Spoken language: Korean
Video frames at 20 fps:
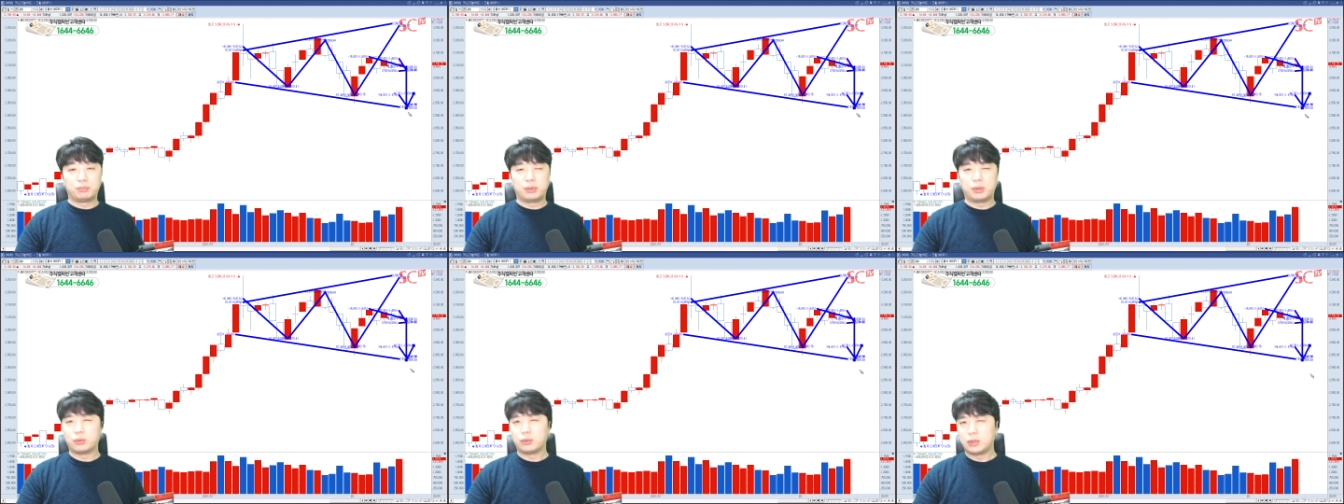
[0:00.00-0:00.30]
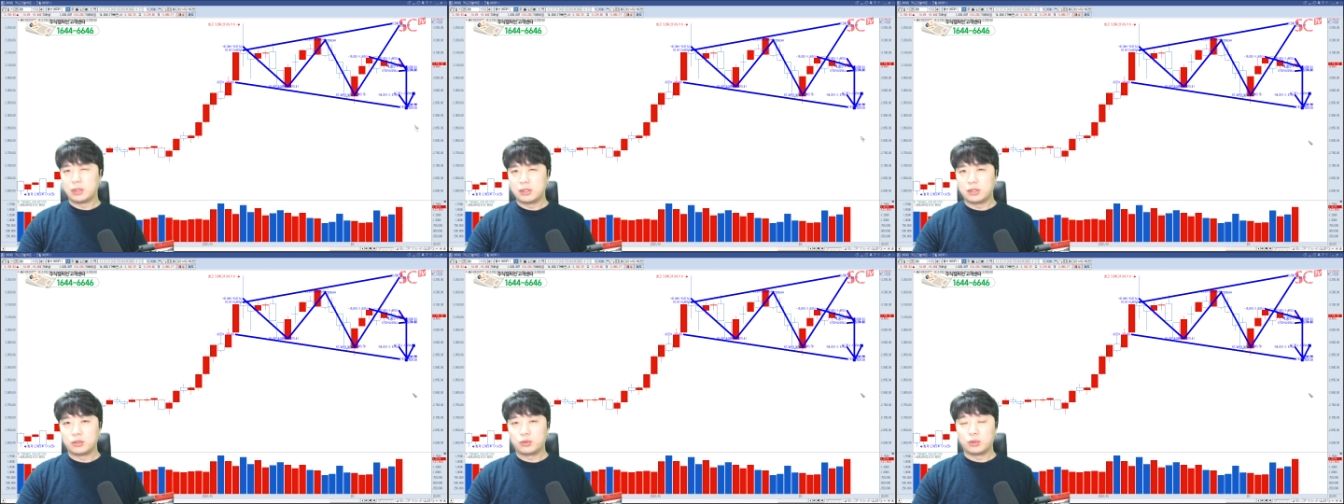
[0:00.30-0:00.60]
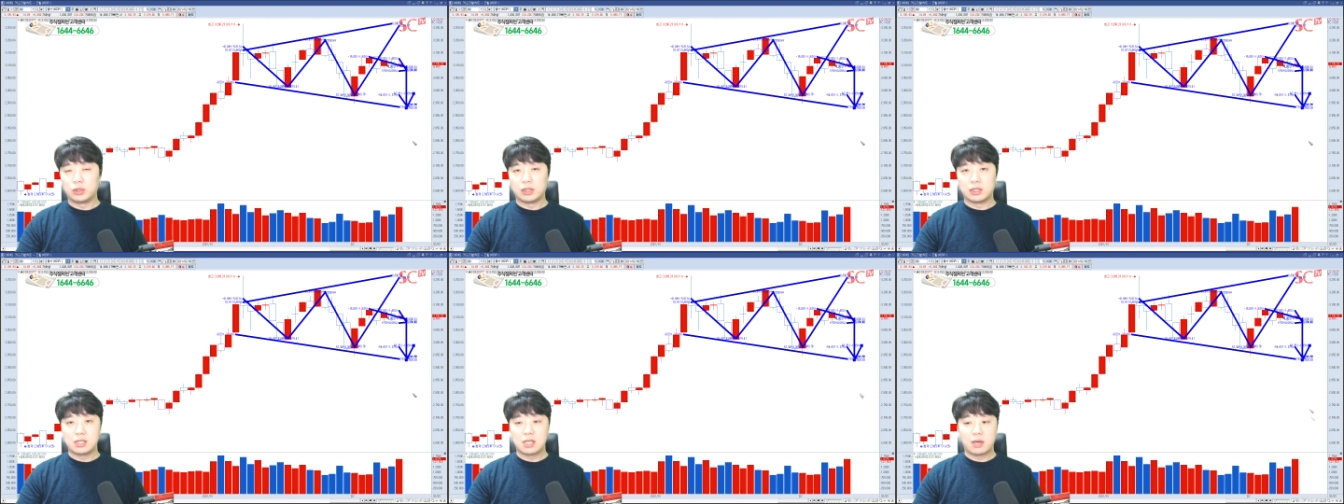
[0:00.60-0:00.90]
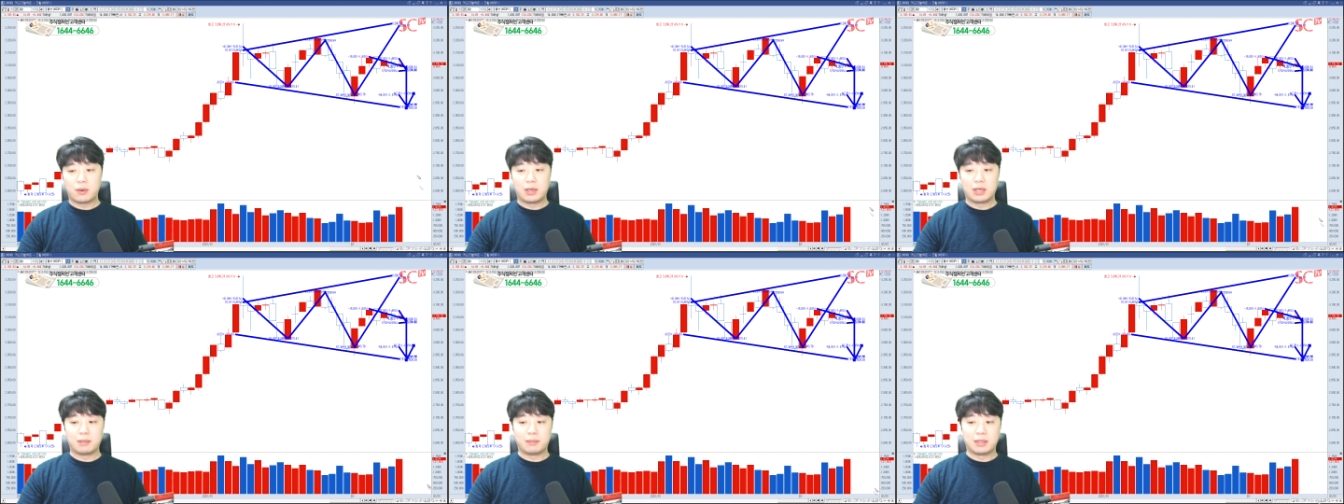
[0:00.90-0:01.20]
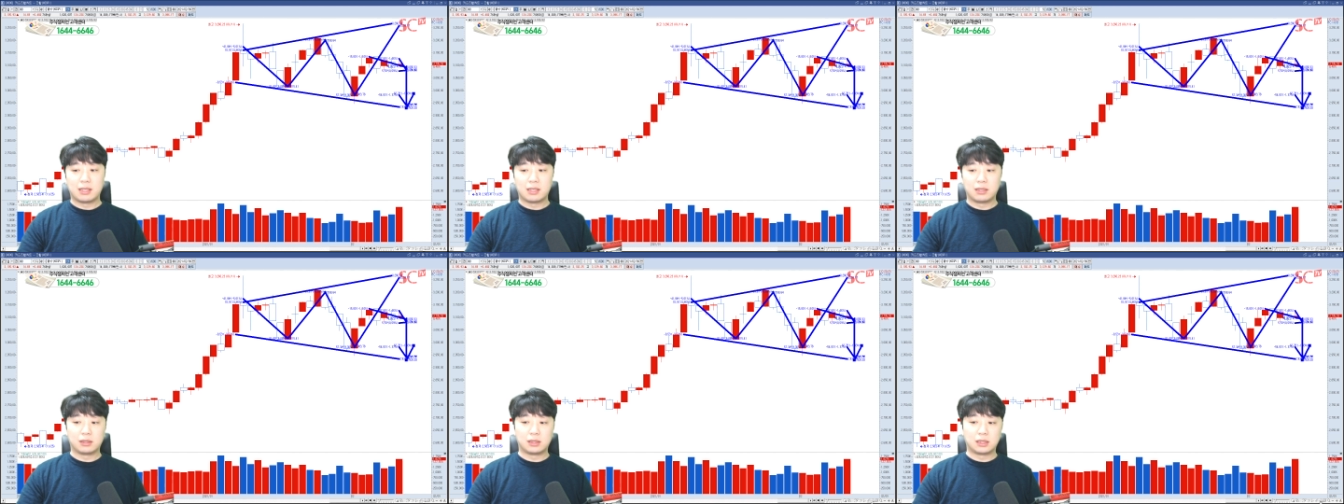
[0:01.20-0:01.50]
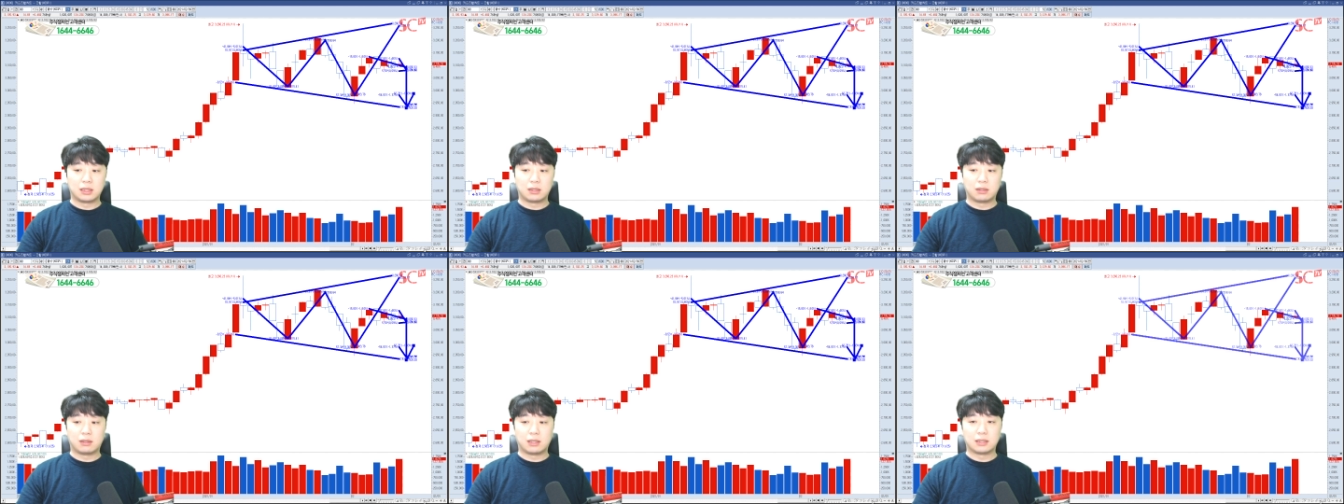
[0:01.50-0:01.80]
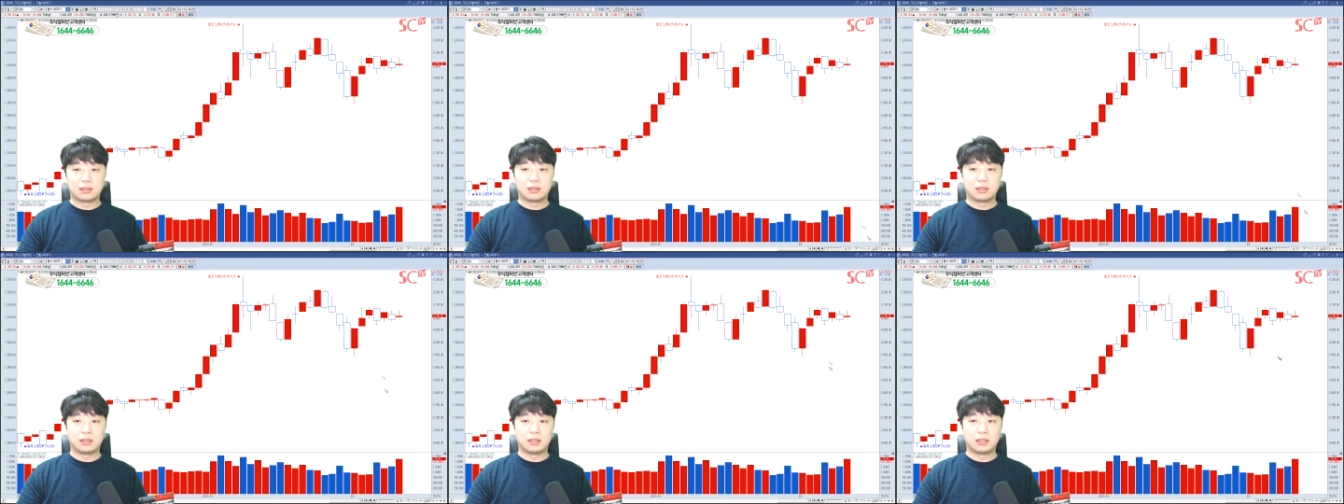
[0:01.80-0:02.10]
피곤해질 수 있는 상황이 만들어질 것
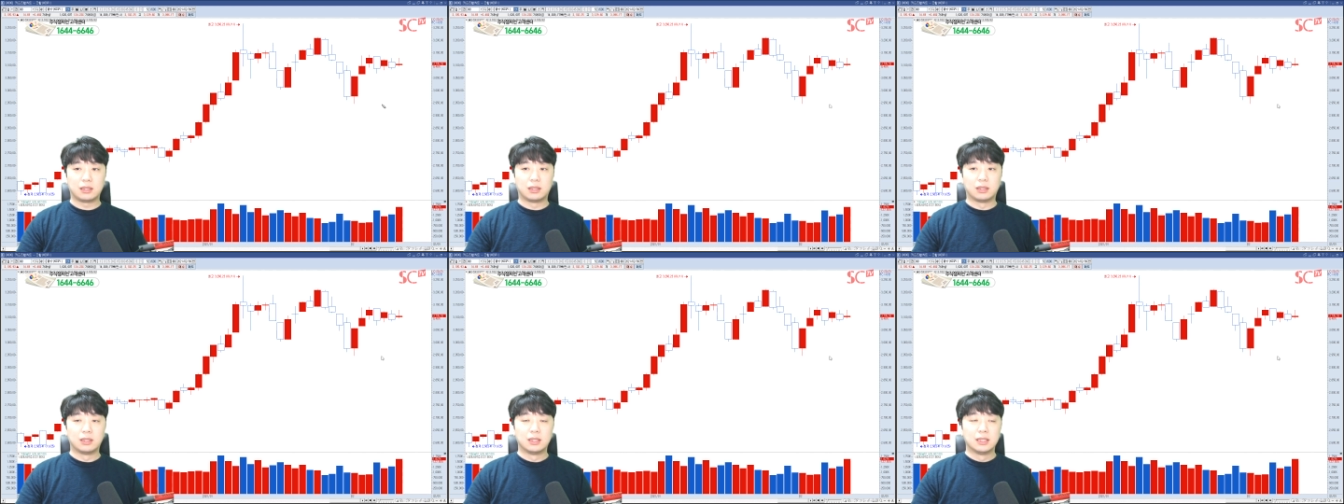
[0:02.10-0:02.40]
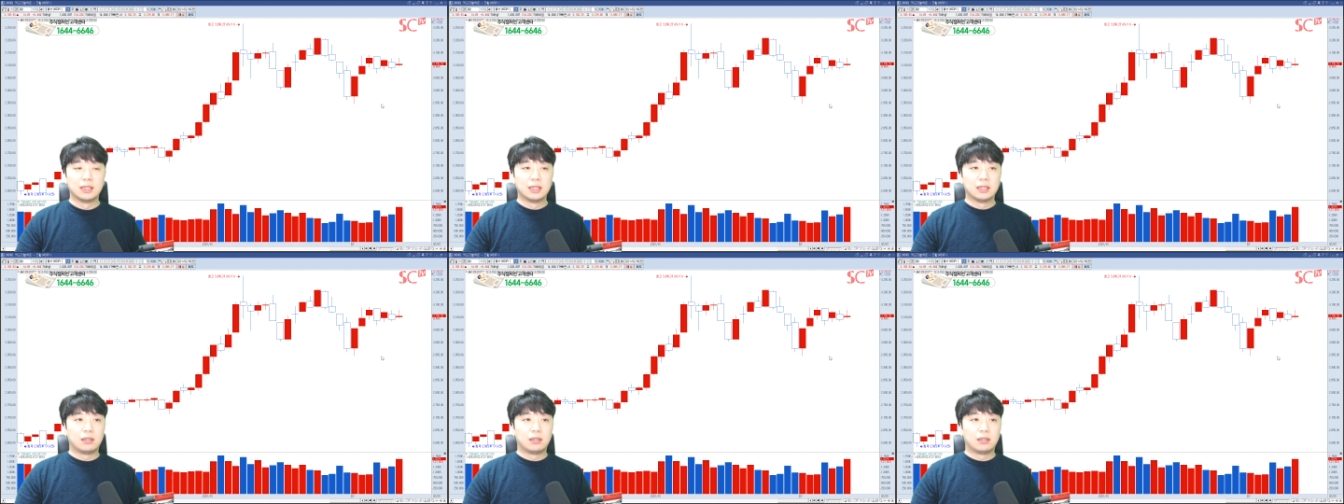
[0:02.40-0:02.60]
같은데요.